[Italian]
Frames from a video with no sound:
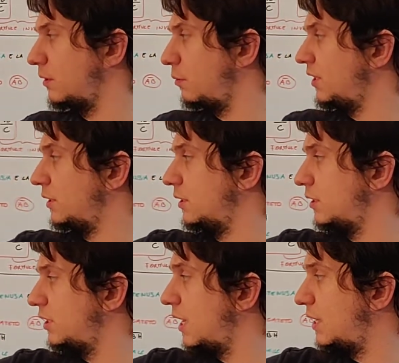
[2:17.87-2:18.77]

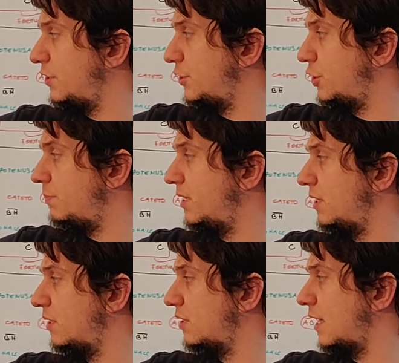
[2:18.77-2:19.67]
Quindi si legge
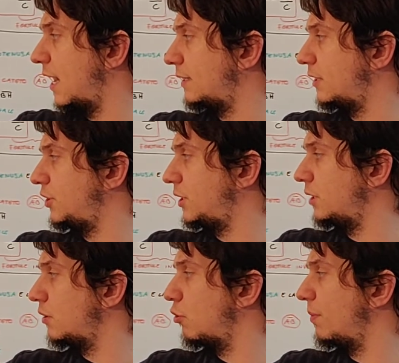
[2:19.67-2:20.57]
CB sta da
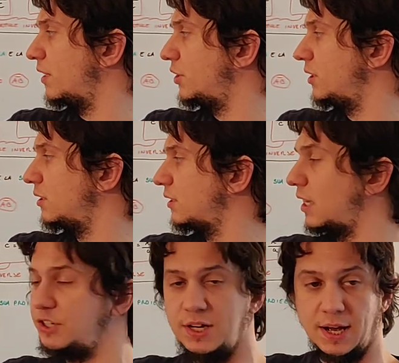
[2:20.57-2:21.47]
C come AC
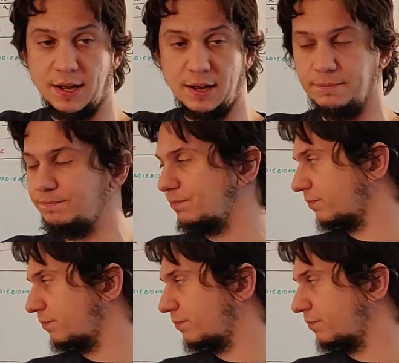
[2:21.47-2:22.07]
sta a CH.